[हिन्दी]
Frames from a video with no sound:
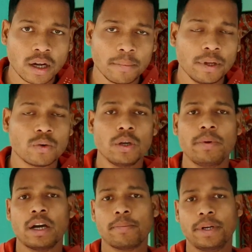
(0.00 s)
का अभी कोई
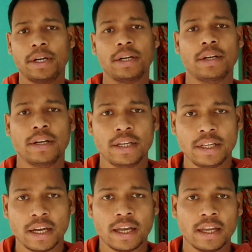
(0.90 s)
भी अपडेट
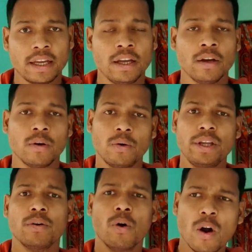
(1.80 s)
नहीं आया है
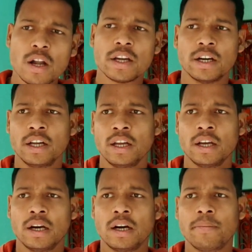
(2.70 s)
वही ओल्ड
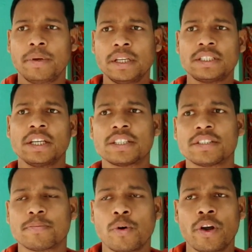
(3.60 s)
भी
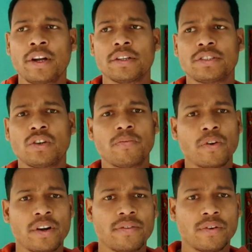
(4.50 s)
सिक्स पॉइंट जीरो
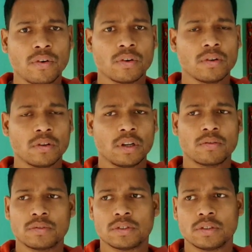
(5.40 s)
पॉइंट फोर ना
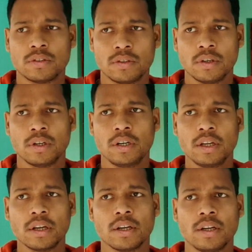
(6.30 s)
कुछ
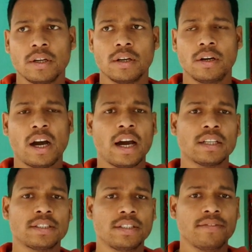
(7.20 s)
ठीक है
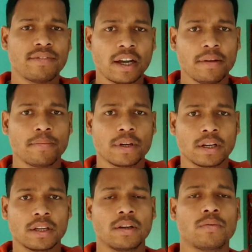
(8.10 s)
आर सी फाइव
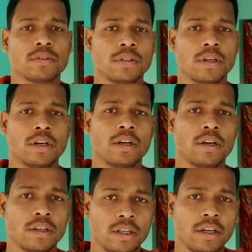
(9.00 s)
करके कुछ
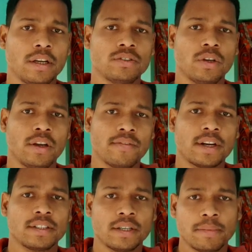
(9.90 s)
ये जो है
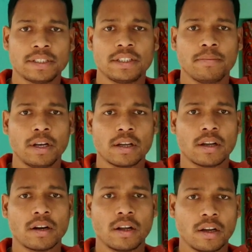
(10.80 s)
वर्जन में इस्तेमाल
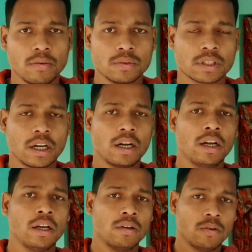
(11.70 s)
कर रहा हूँ उसका
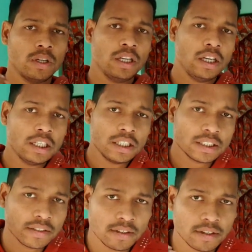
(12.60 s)
वही
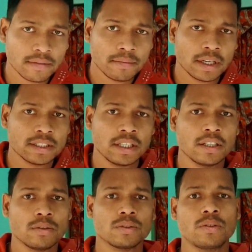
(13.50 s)
लेटेस्ट वर्जन
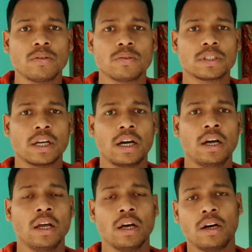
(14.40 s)
है दोस्तों उसका
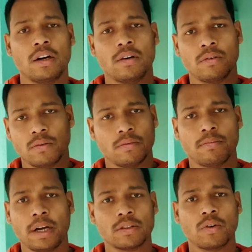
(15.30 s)

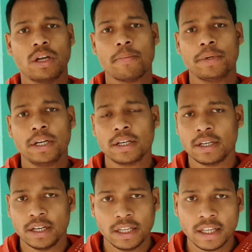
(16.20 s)
बात कोई अपडेट
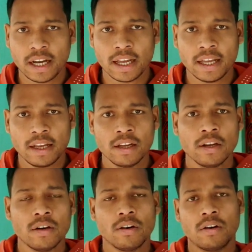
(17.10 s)
नहीं आया है
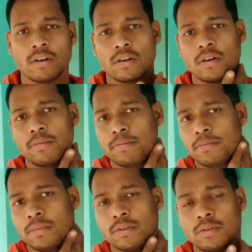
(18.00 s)

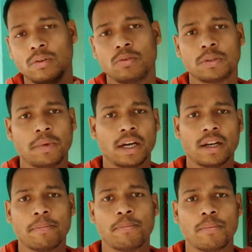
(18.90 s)
और तो उसमें
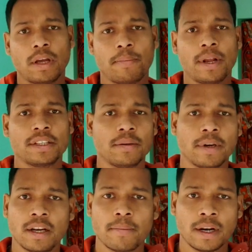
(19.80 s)
अगर आप एप्लीकेशन
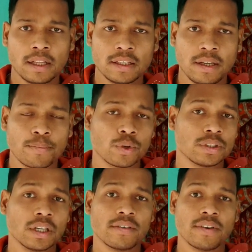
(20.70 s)
वगैरह बनाते हैं
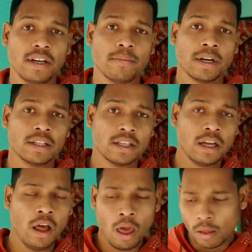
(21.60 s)
प्रोजेक्ट फाइल बनाते हैं